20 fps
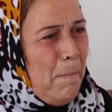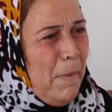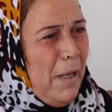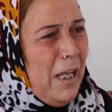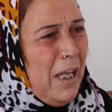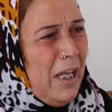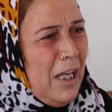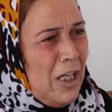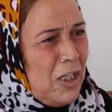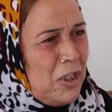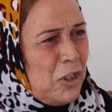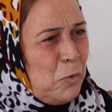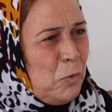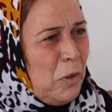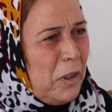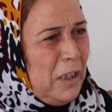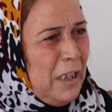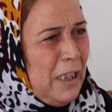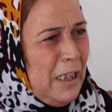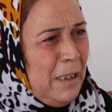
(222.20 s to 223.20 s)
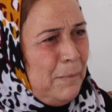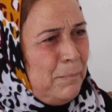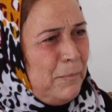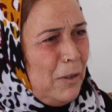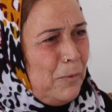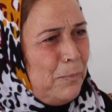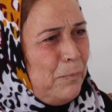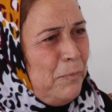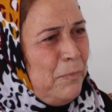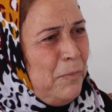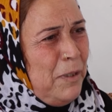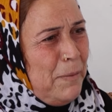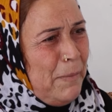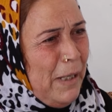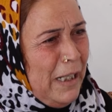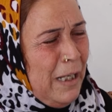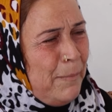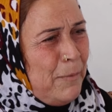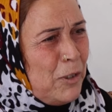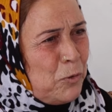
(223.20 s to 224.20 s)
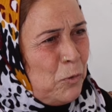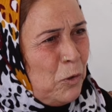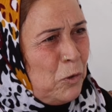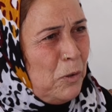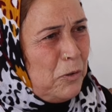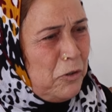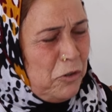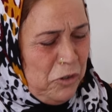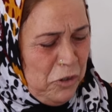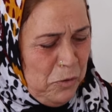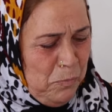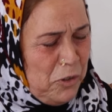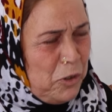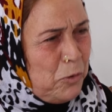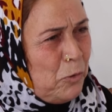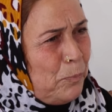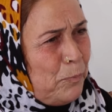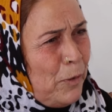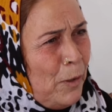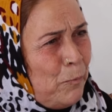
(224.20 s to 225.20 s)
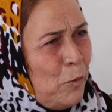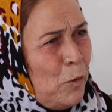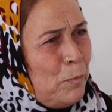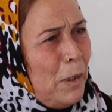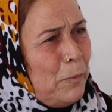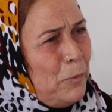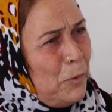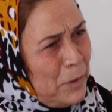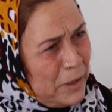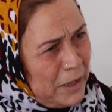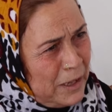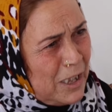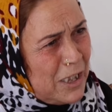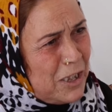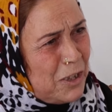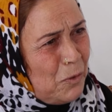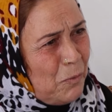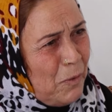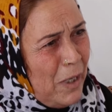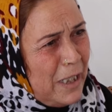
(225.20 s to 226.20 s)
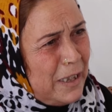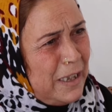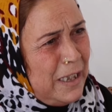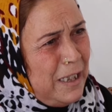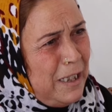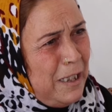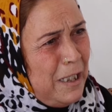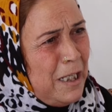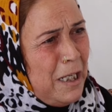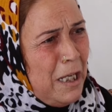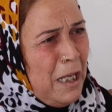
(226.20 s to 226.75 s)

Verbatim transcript: ما صغر ما بمعنى ما صغر مش بامبو ما بوما تخص المعدي